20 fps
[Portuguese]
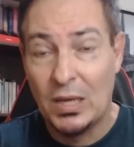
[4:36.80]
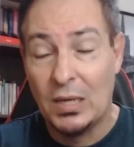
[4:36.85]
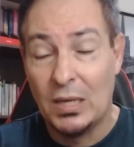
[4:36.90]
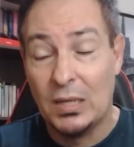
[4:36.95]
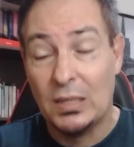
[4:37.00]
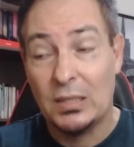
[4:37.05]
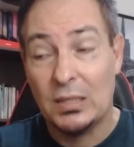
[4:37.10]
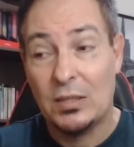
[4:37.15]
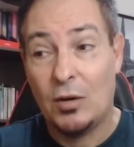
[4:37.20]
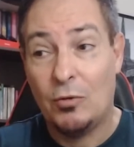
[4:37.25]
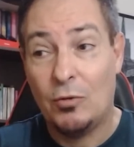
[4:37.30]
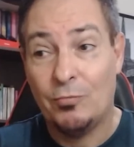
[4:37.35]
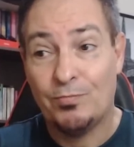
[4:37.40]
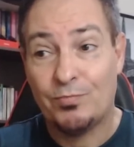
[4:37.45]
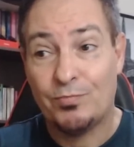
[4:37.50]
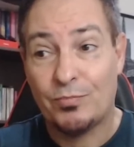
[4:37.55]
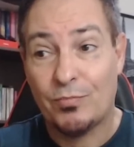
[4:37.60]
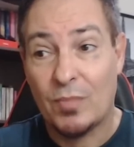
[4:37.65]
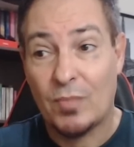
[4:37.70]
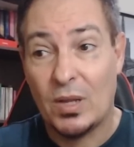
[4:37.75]
Então,
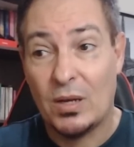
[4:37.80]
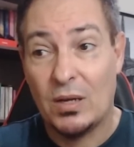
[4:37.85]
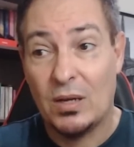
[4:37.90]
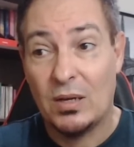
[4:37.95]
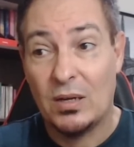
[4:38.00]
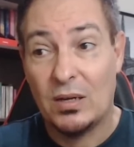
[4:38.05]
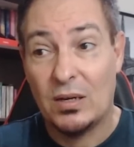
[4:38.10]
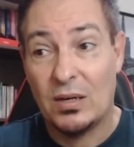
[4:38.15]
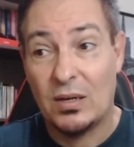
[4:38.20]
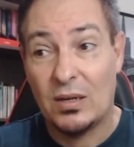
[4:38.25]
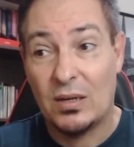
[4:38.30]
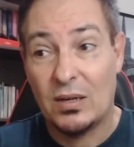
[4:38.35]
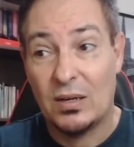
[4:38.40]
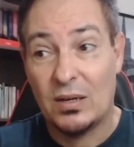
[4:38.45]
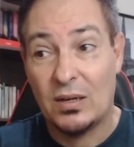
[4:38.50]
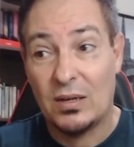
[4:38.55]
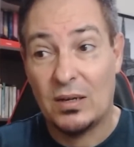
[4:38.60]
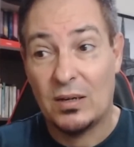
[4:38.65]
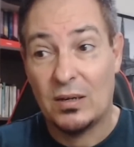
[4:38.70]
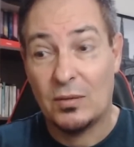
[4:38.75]

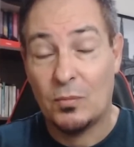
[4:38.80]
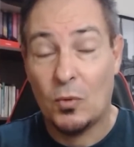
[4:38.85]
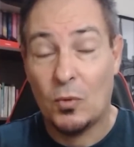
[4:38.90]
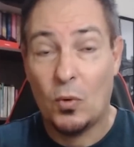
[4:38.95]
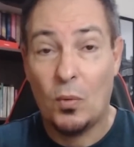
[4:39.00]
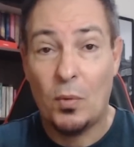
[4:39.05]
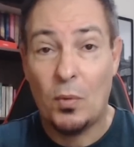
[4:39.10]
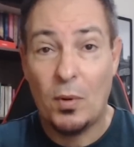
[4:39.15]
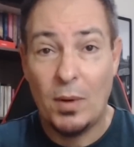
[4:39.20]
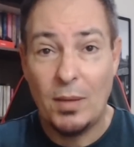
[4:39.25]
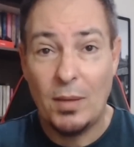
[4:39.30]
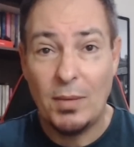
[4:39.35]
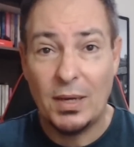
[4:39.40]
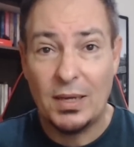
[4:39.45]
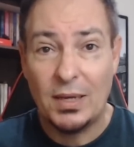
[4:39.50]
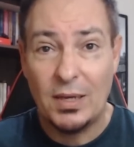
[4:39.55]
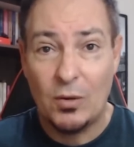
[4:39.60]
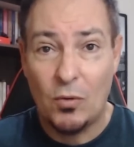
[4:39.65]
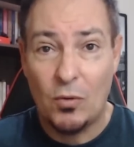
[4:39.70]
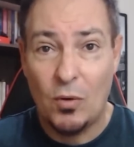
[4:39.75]
Uh, o problema é
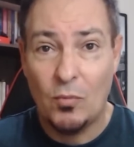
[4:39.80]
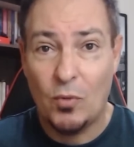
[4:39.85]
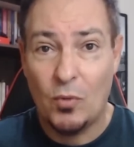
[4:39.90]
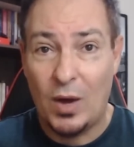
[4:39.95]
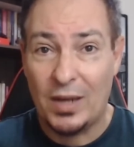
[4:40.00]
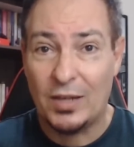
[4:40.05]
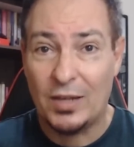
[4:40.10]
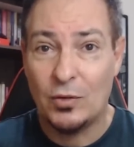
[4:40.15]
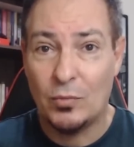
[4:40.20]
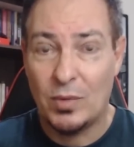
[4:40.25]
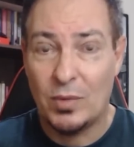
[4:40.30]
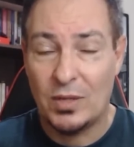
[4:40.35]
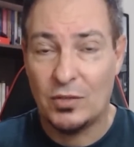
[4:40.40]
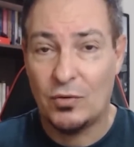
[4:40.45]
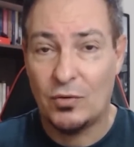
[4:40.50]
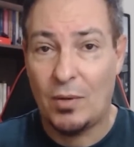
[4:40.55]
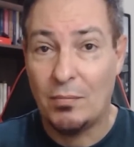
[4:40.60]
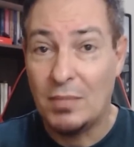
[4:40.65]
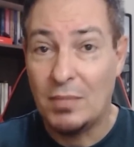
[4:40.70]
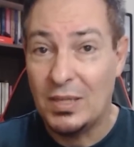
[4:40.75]
que, como aqui no
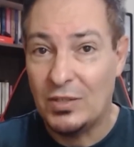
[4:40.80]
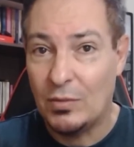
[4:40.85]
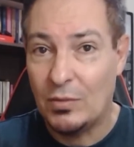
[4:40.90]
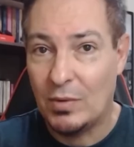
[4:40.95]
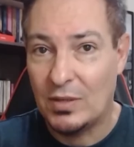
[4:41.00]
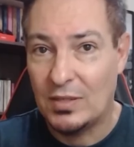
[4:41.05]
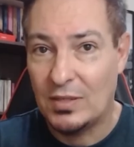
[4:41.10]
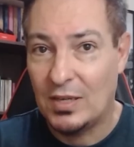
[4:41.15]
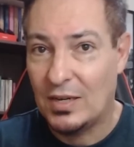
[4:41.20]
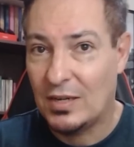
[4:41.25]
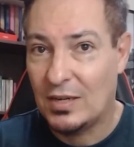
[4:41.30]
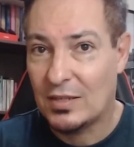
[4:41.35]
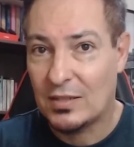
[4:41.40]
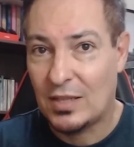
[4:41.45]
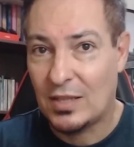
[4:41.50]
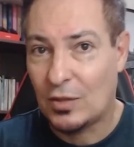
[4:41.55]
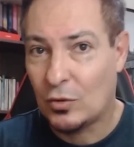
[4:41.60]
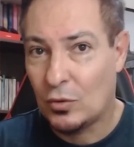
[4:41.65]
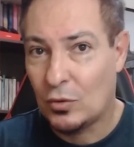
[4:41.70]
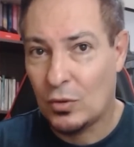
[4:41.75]
Brasil a mídia brasileira
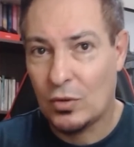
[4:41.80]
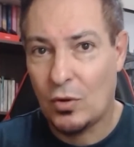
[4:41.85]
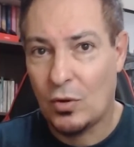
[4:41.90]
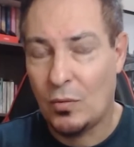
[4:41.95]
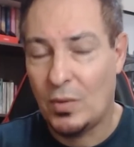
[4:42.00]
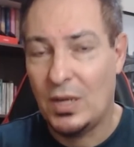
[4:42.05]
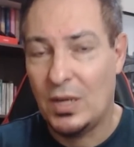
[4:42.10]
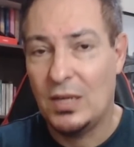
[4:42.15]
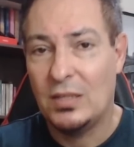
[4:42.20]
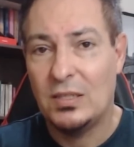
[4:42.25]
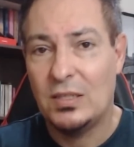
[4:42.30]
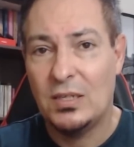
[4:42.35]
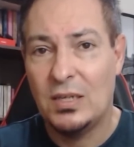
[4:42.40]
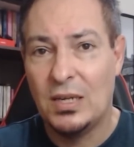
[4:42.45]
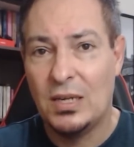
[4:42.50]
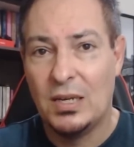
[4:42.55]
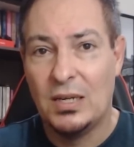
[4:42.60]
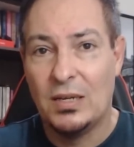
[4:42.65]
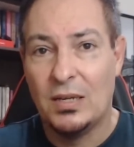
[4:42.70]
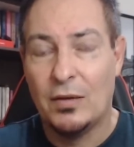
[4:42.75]
está totalmente
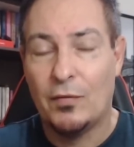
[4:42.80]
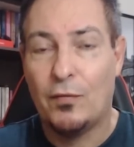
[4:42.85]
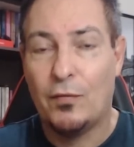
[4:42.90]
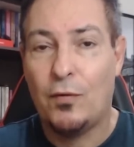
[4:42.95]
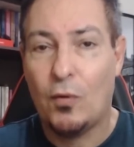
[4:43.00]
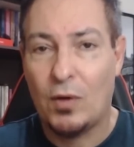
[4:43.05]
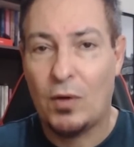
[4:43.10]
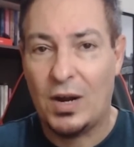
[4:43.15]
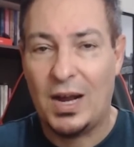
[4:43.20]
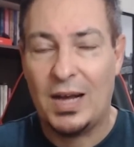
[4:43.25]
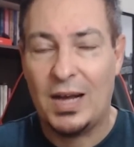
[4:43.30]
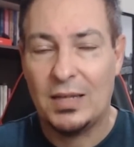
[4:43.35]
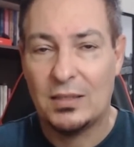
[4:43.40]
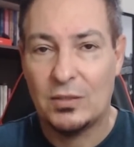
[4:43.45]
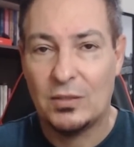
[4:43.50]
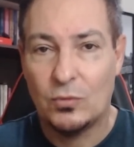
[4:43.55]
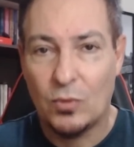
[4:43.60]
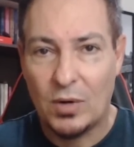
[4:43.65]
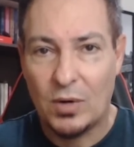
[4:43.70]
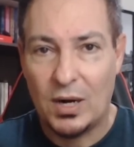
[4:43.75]
focada
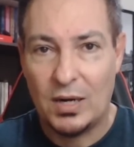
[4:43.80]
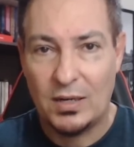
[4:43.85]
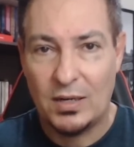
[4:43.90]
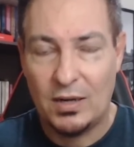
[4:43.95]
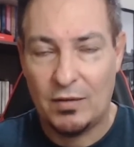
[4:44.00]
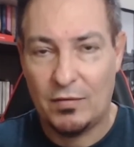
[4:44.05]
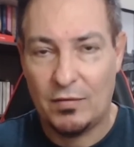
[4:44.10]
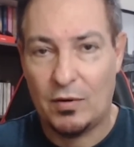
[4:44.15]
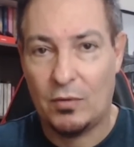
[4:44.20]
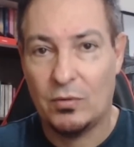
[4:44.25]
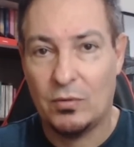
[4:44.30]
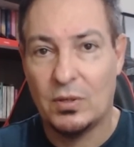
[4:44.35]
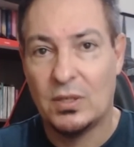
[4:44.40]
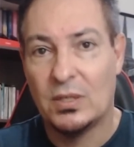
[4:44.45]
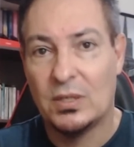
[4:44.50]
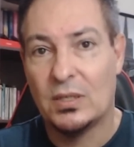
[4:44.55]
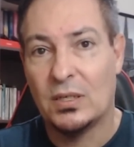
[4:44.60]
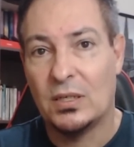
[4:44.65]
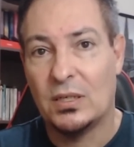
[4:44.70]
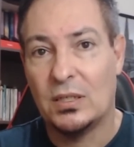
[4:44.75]
no carnaval.
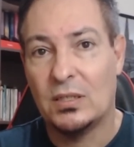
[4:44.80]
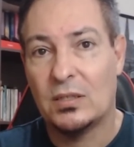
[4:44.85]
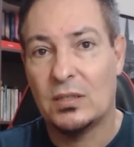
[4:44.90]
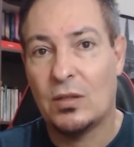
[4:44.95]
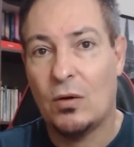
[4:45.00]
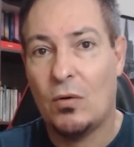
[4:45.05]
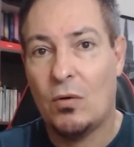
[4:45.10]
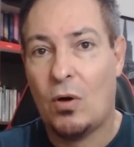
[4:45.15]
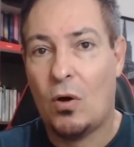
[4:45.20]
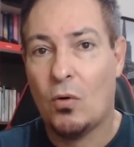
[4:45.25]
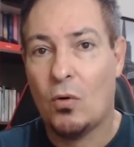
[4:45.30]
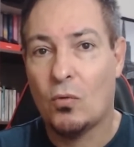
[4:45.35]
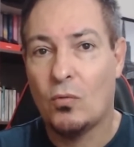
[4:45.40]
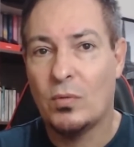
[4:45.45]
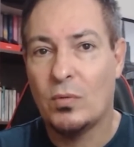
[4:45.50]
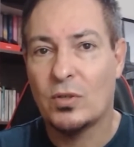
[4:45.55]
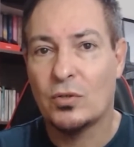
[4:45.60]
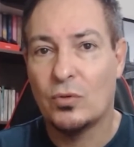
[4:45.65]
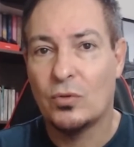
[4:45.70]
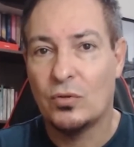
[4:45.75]
Então,
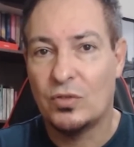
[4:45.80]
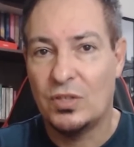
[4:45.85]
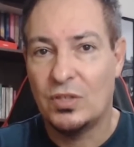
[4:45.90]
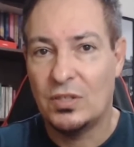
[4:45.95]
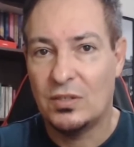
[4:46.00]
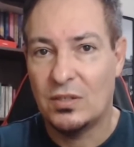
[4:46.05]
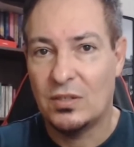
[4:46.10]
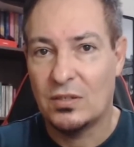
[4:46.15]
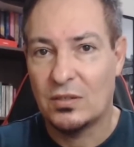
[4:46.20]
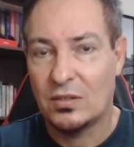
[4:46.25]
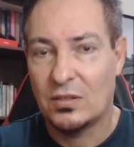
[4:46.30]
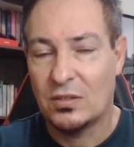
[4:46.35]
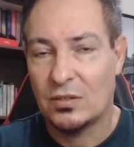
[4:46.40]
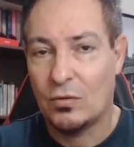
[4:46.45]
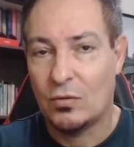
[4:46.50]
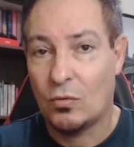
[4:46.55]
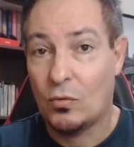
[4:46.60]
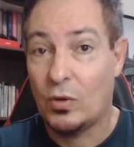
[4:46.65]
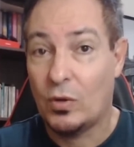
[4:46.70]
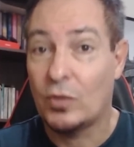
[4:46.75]
algumas notícias que
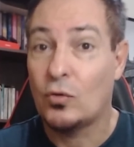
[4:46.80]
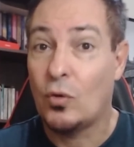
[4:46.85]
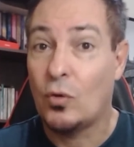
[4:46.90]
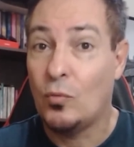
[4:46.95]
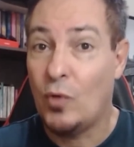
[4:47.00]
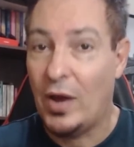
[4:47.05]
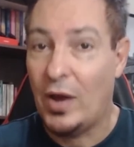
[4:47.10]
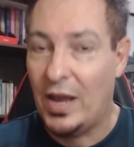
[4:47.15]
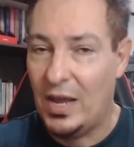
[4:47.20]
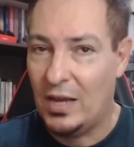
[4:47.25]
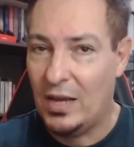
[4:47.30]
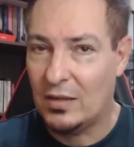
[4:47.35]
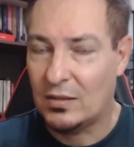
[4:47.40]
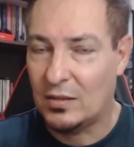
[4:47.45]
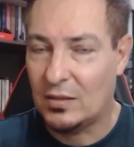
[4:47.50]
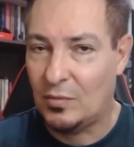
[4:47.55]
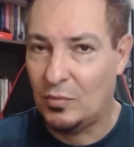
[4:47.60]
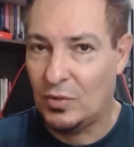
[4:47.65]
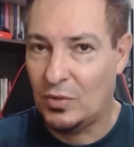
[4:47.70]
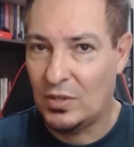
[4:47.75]
estão ocorrendo, como
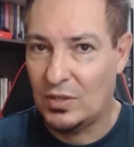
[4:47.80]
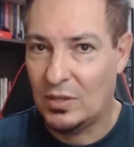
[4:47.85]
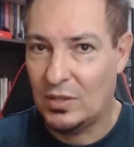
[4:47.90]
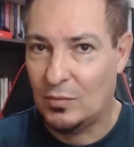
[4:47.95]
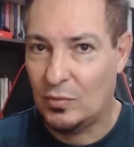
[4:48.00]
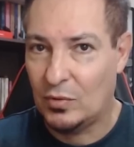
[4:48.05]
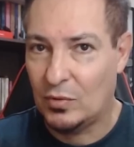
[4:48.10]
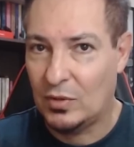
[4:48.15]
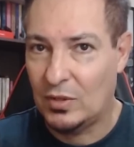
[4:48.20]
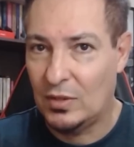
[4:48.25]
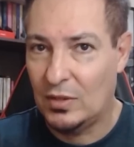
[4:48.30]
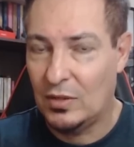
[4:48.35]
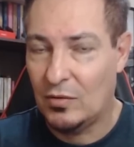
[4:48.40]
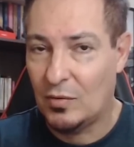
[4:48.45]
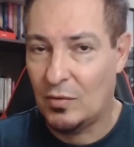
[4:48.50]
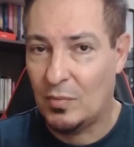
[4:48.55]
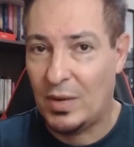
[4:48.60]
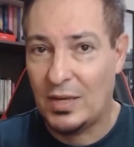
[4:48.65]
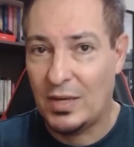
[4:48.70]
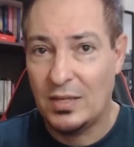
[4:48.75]
esta, por exemplo, que deu em
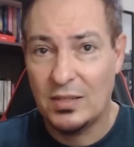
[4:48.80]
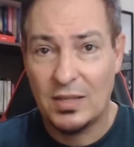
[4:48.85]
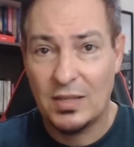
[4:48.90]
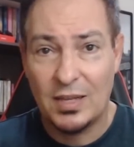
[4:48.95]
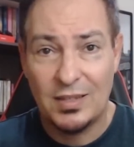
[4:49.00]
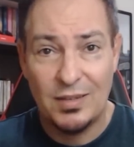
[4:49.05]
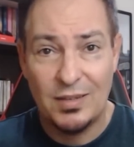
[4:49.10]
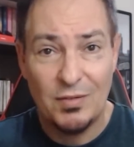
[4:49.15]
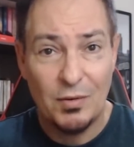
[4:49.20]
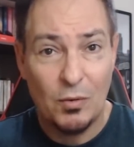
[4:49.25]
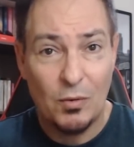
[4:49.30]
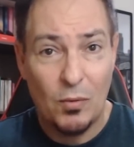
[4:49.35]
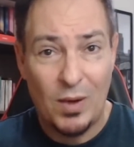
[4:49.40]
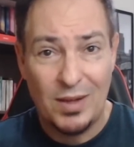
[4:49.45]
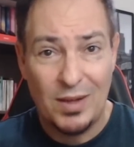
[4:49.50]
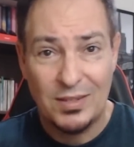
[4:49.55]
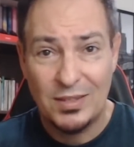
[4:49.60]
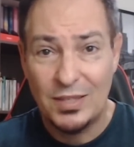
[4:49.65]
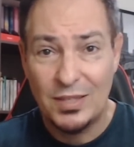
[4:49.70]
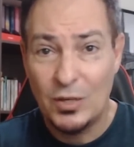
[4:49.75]
Paris, ela teve
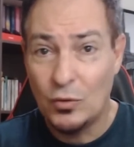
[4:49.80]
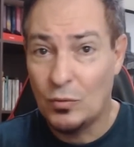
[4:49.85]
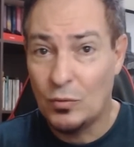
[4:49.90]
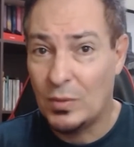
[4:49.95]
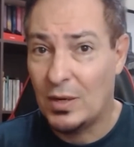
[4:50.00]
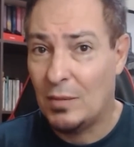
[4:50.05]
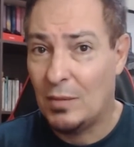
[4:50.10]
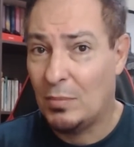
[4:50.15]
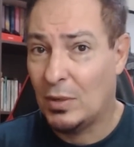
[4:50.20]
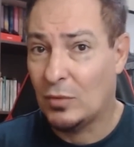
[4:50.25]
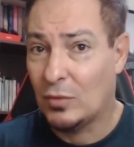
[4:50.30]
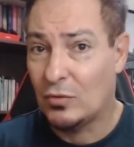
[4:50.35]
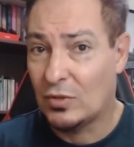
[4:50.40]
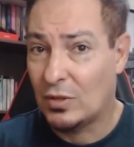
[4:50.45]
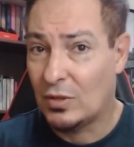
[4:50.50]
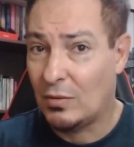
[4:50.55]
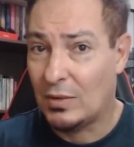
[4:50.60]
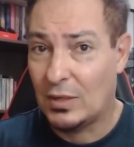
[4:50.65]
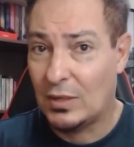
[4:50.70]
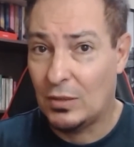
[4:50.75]
quase nenhuma
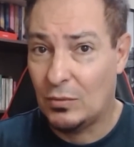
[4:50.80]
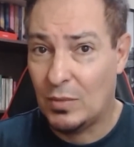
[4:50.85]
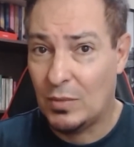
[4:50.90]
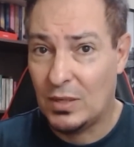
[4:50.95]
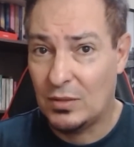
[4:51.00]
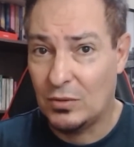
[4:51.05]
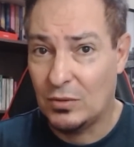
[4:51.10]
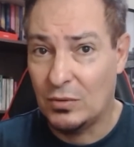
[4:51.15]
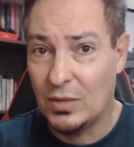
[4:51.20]
repercussão aqui no Brasil.